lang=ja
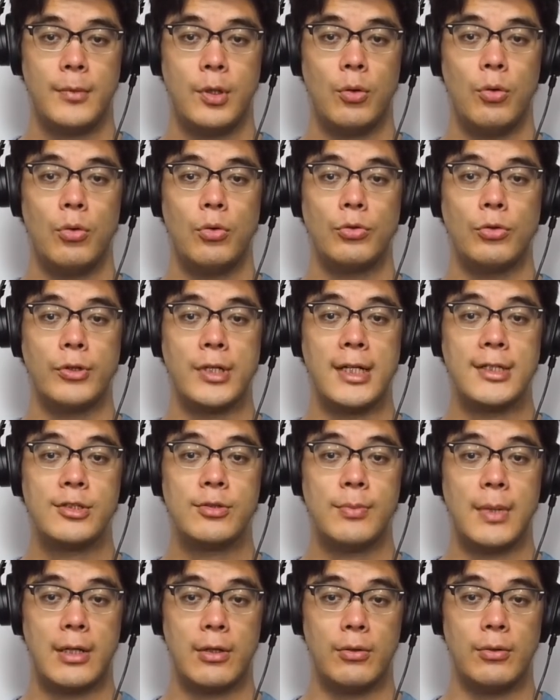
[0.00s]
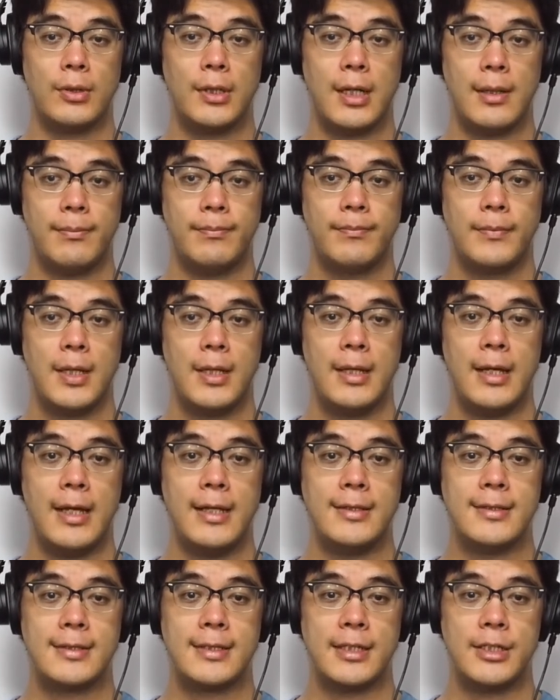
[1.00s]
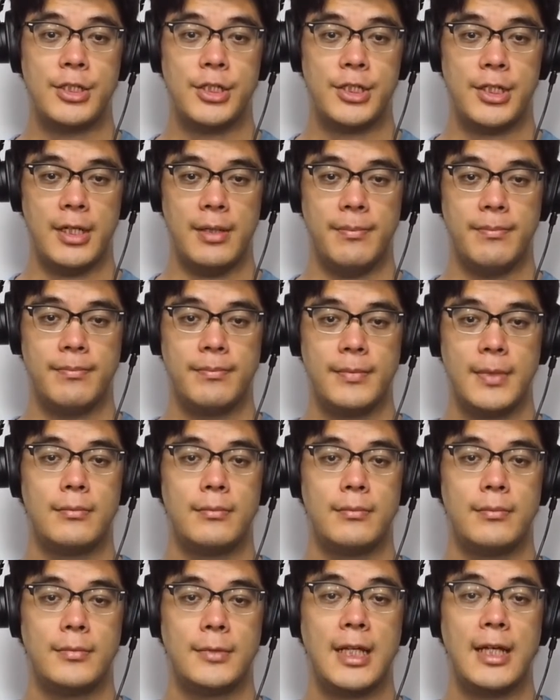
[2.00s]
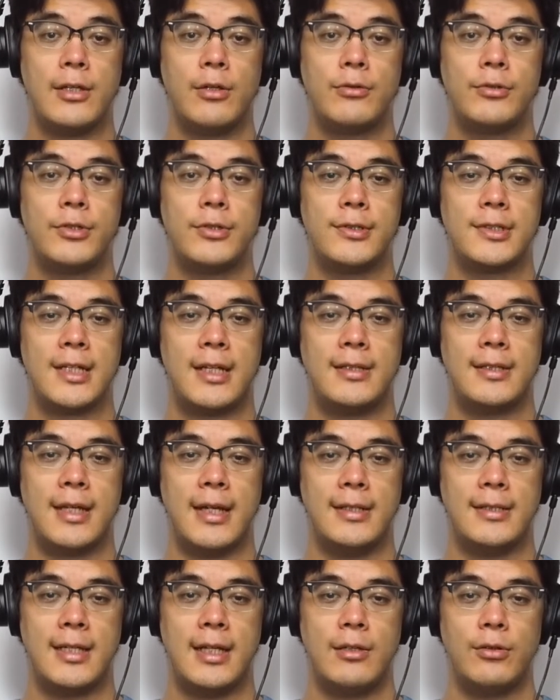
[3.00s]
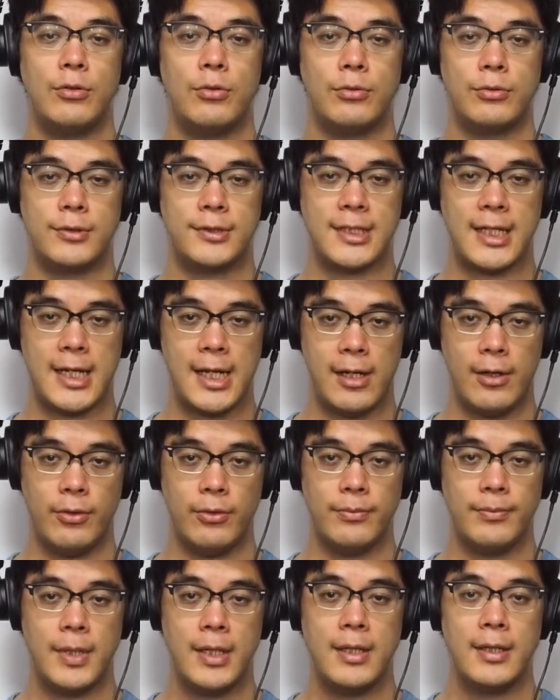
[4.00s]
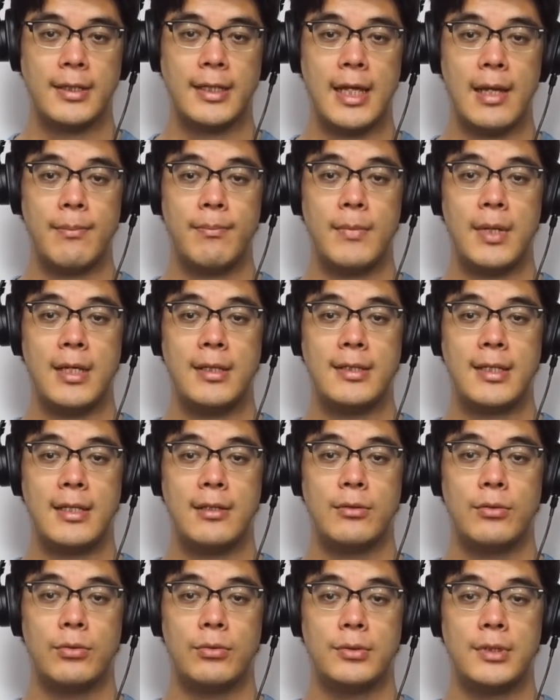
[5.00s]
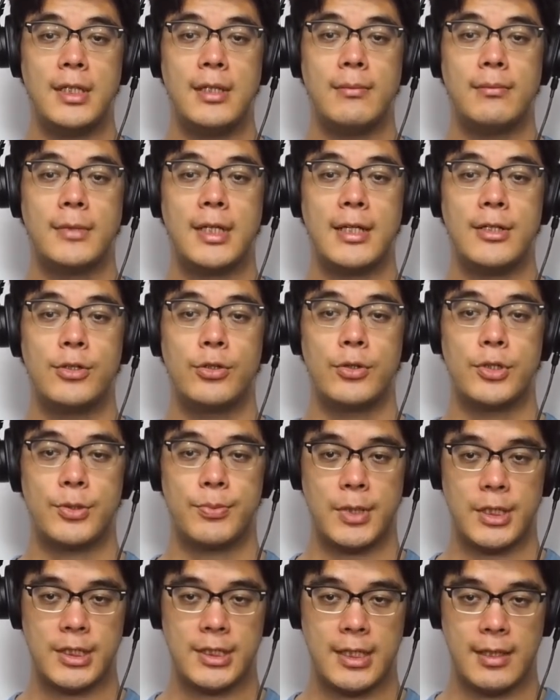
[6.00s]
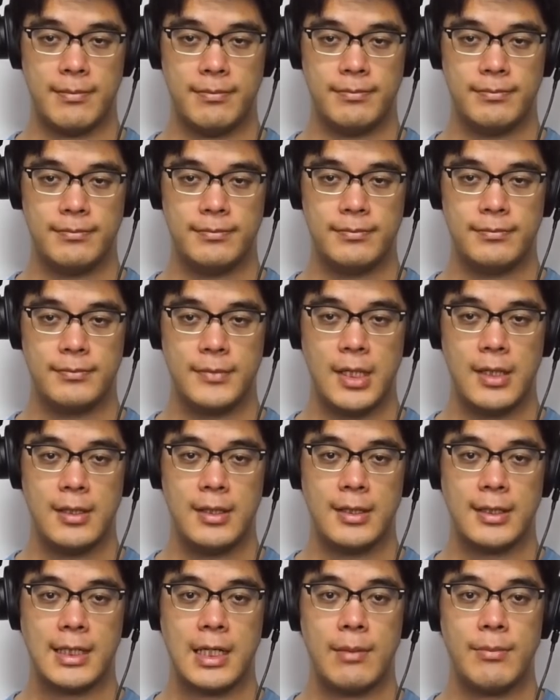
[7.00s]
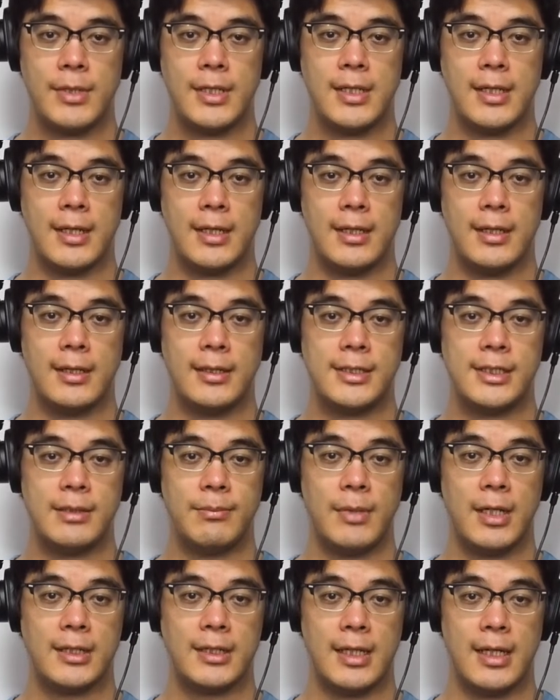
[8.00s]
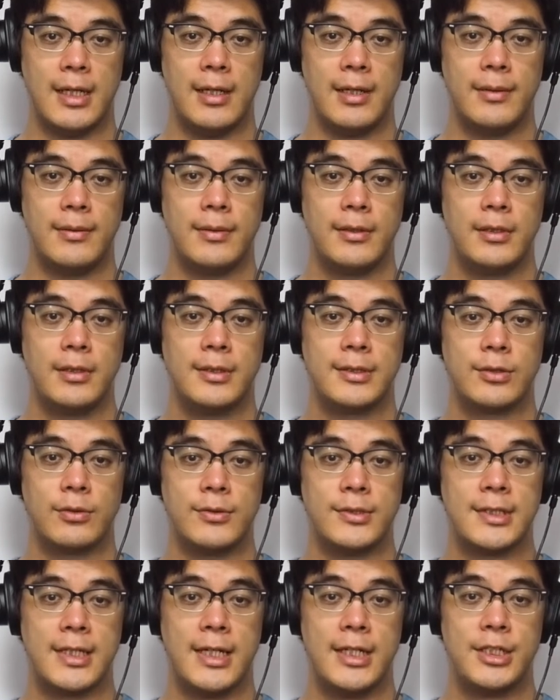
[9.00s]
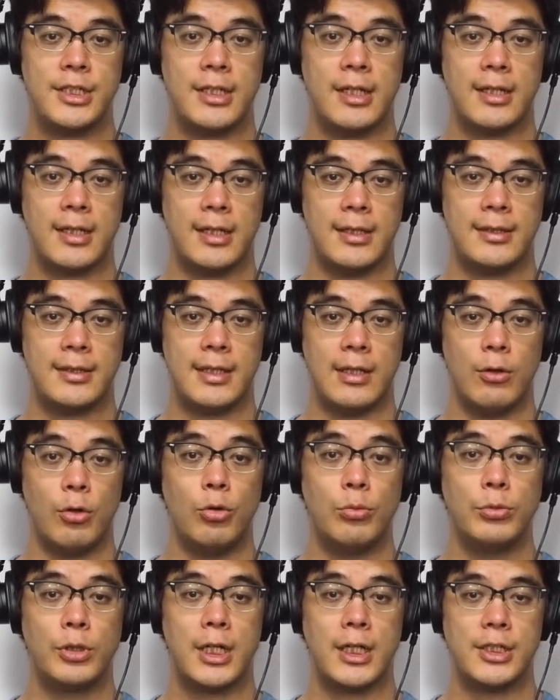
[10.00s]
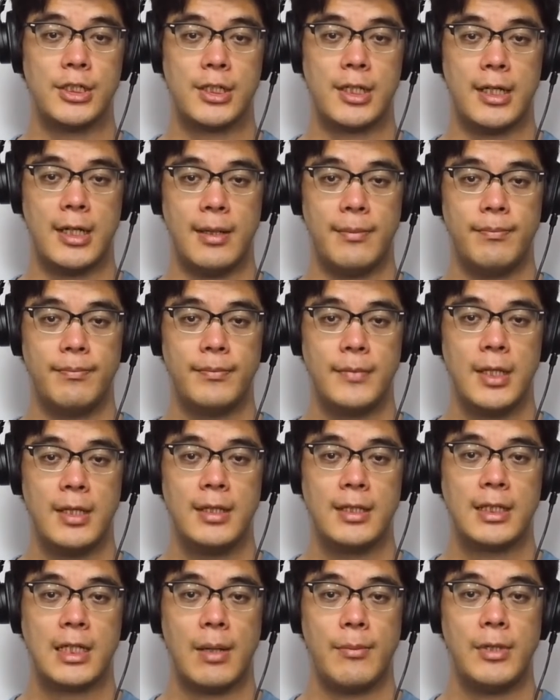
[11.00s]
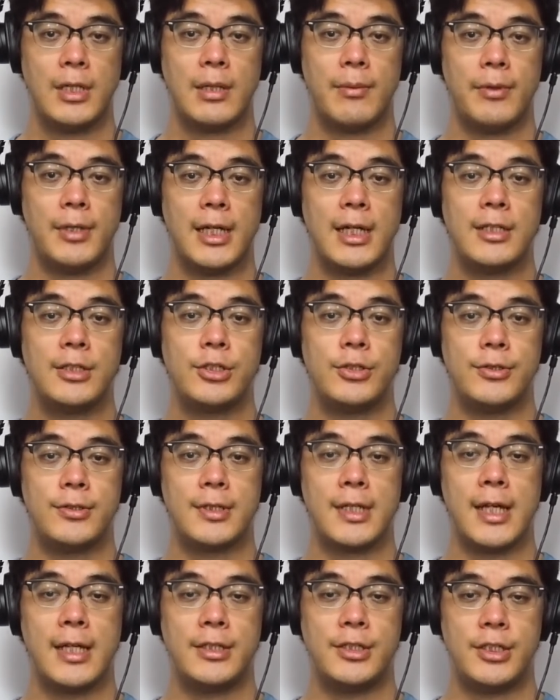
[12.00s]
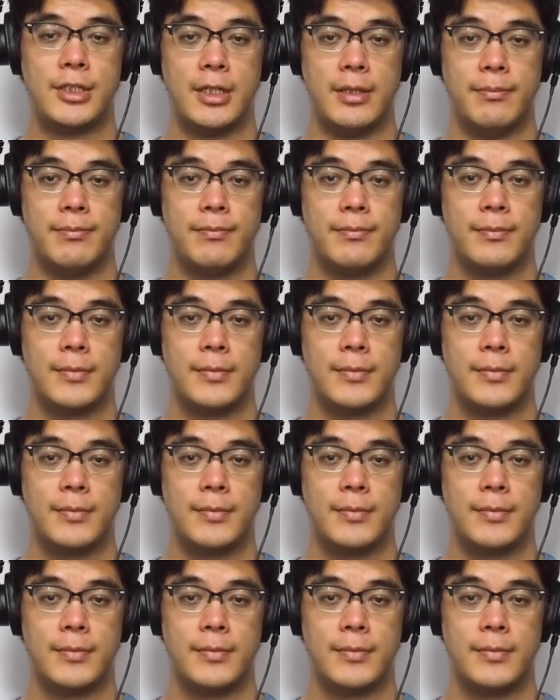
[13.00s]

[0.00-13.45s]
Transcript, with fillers: 大野安丸が編纂し、第43代天皇とされる元明天皇に献上しました。神や島が存在しなかった大昔から神々が出現し、